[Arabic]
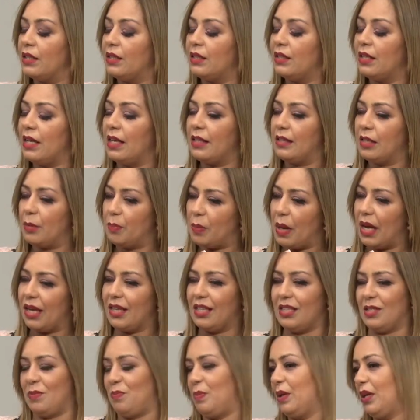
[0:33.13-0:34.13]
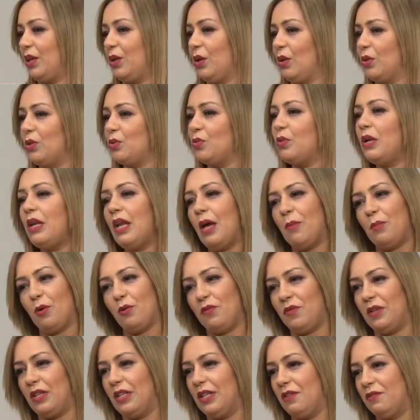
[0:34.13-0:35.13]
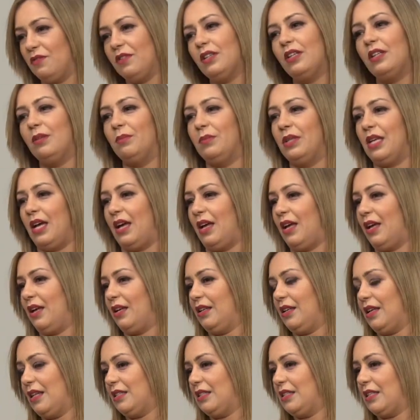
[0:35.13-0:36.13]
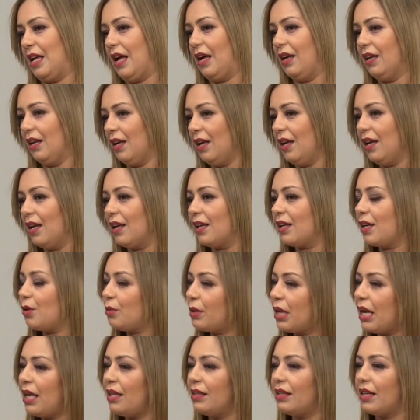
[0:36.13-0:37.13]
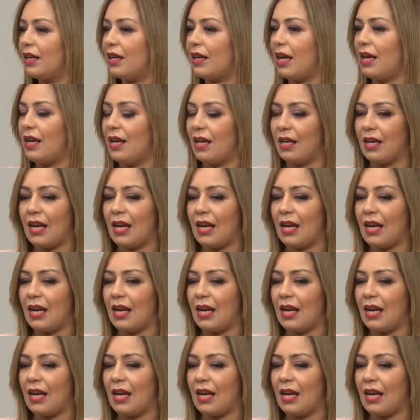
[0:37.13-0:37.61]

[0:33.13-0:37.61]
نهضر باغ اكسبيريونس والله ما في اللي فيلم يا ينسى راهو كاين الراجل